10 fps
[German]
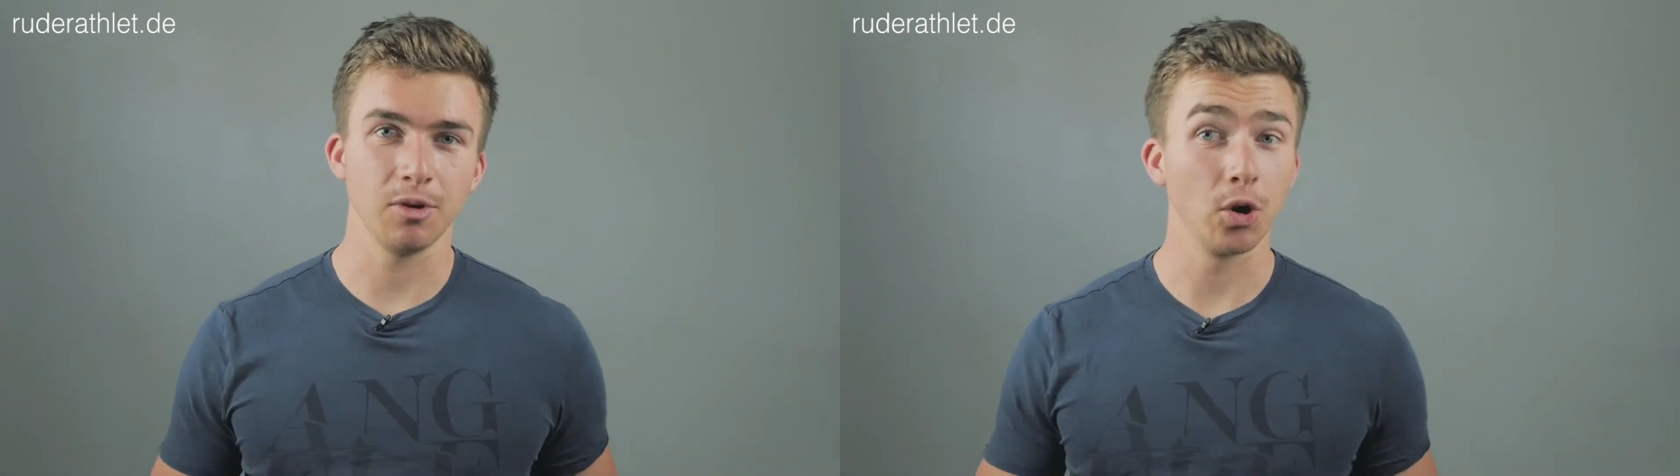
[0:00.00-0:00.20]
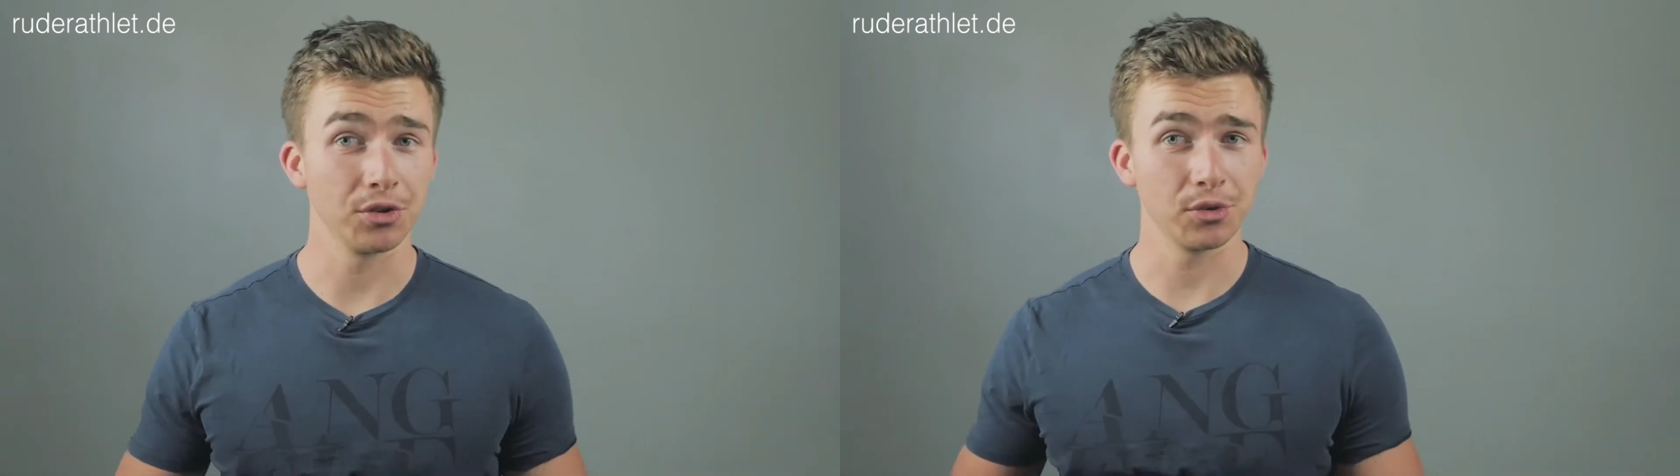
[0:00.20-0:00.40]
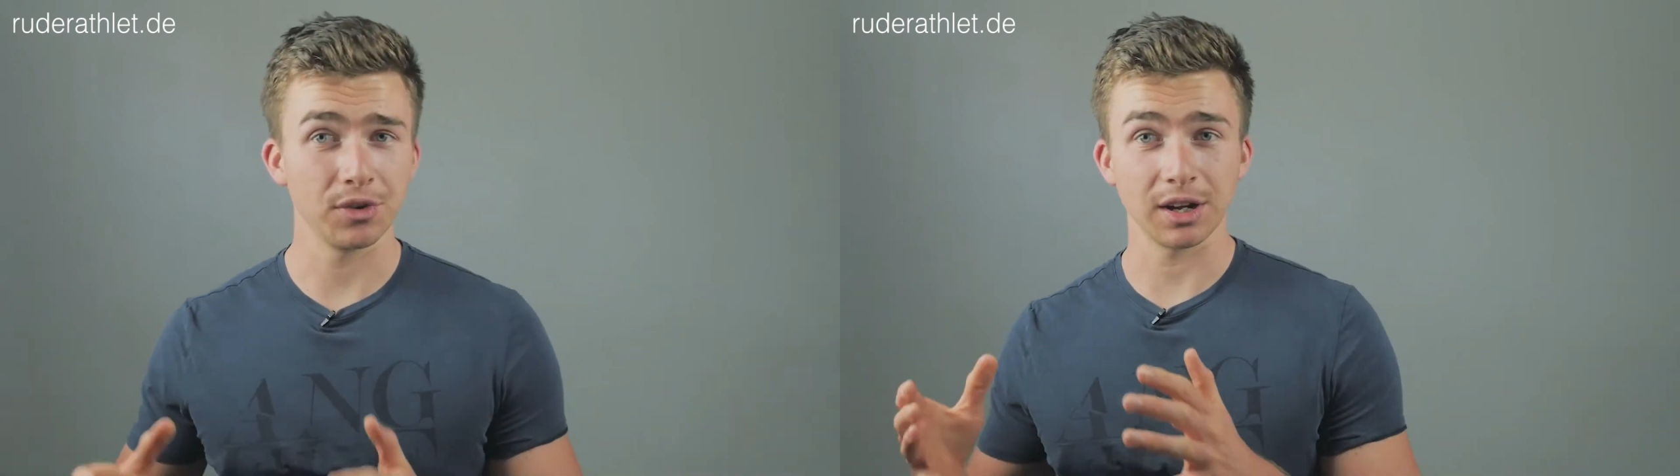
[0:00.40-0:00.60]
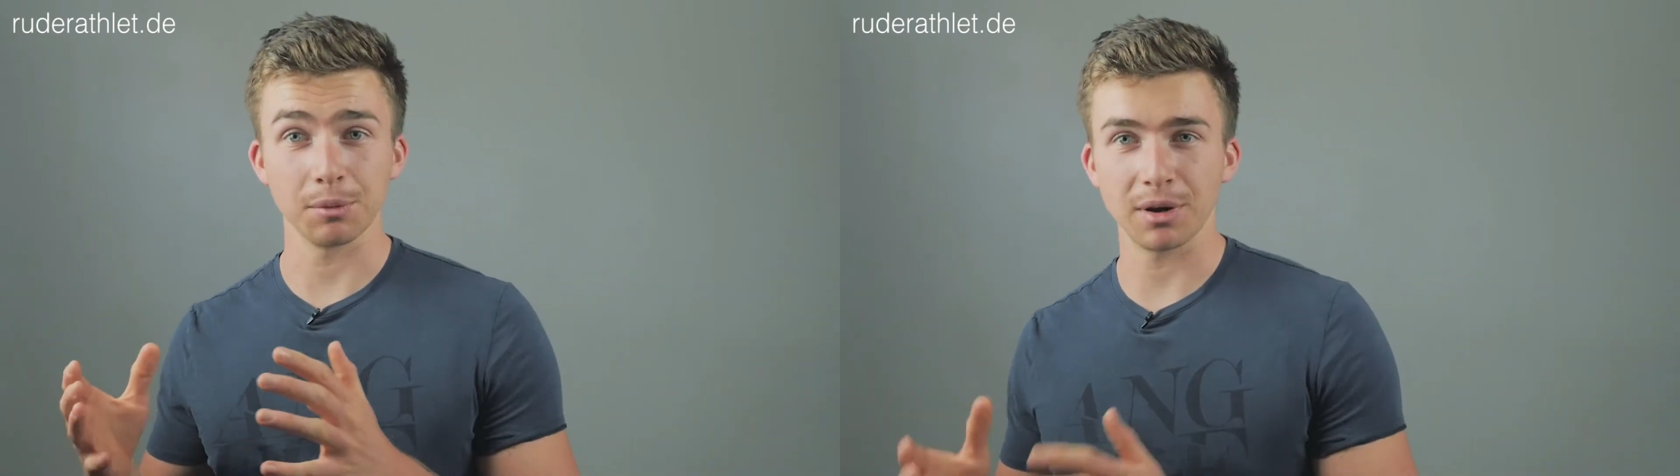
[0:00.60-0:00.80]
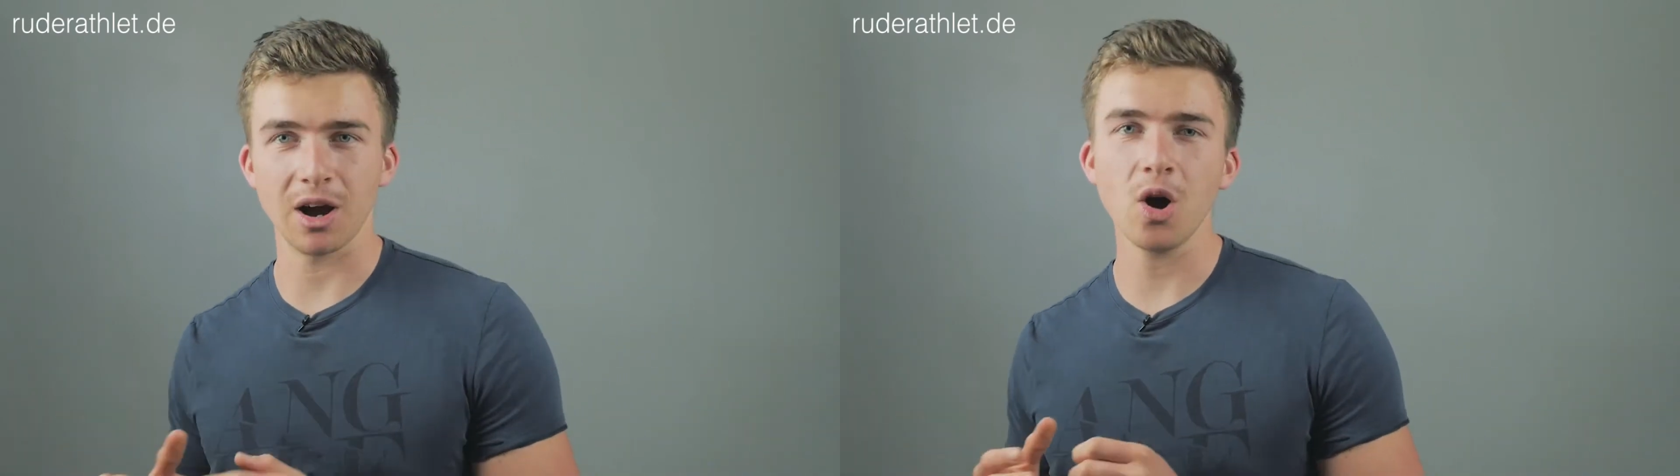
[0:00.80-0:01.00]
heutzutage
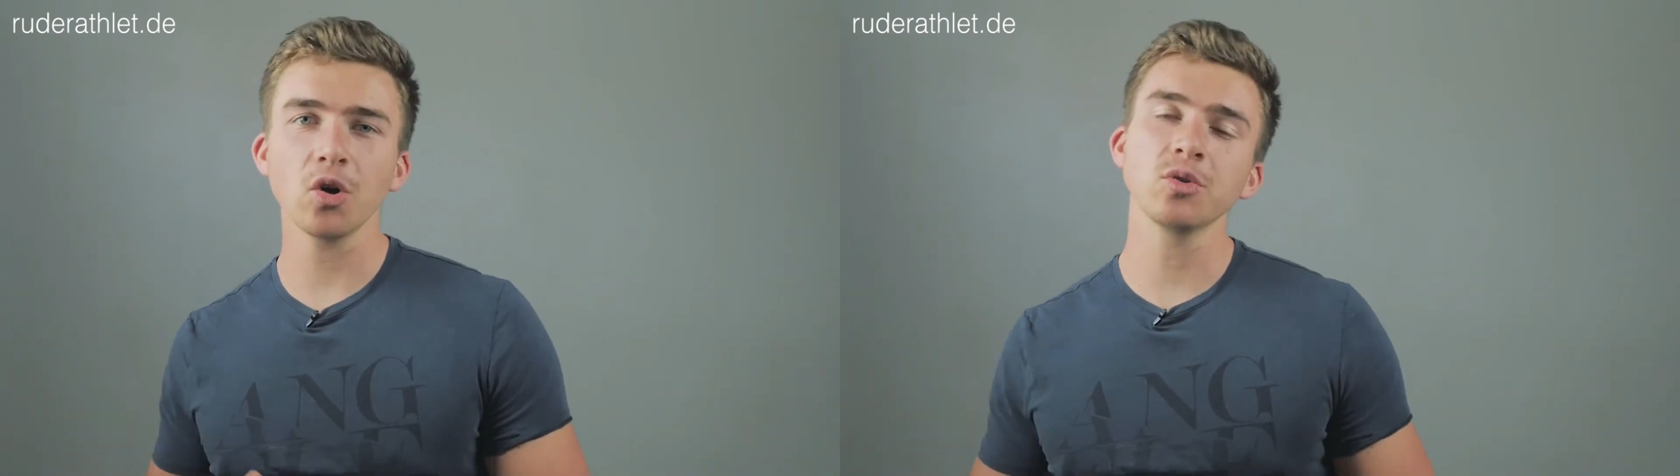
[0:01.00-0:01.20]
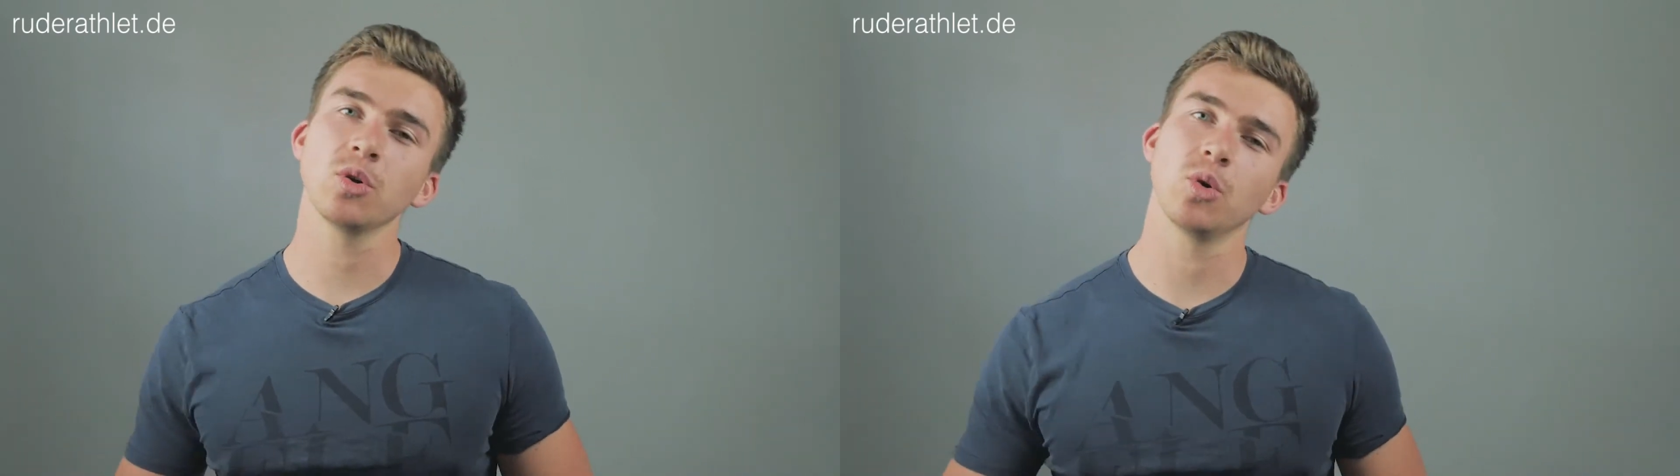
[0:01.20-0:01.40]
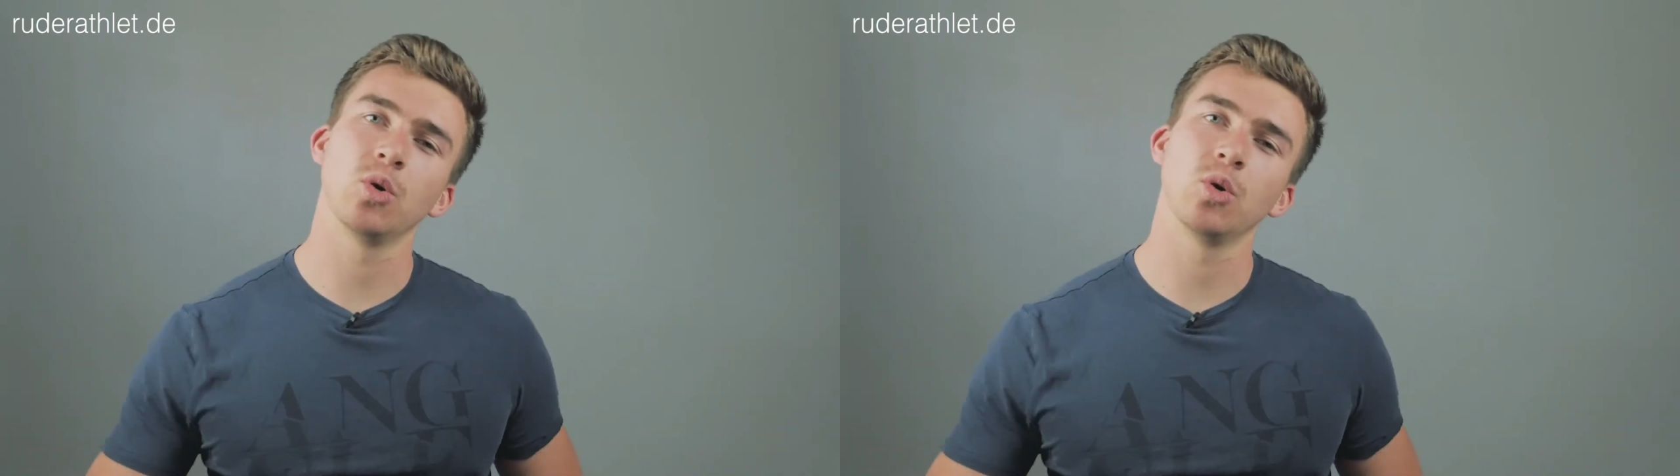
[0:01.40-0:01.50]
brauchen